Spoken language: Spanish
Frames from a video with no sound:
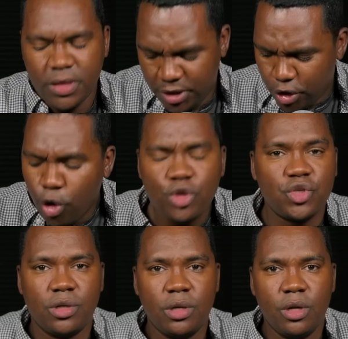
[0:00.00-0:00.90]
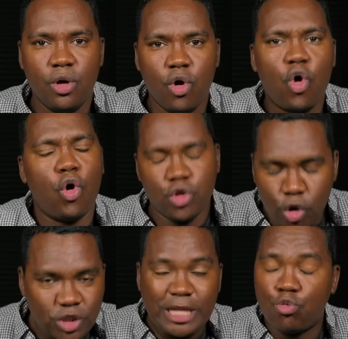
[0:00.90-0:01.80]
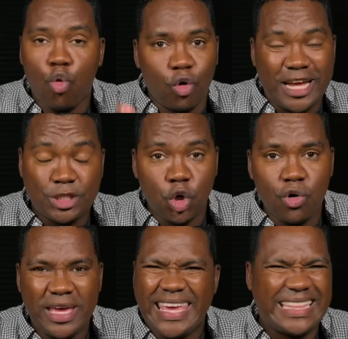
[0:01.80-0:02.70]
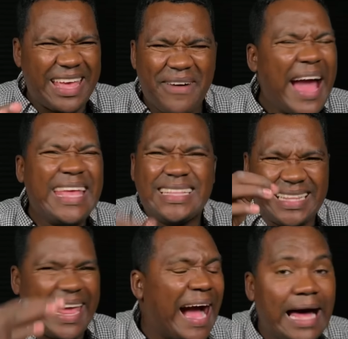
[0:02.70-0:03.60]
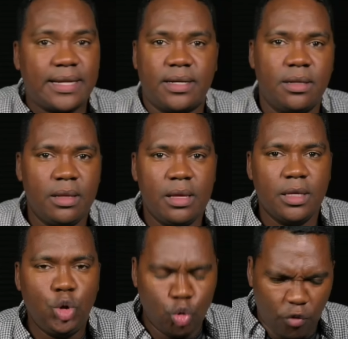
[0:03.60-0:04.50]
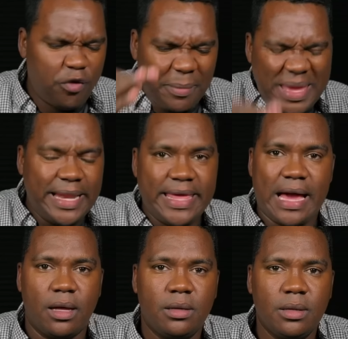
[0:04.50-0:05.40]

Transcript: Dios conoce tu corazón y te va a entregar tu familia,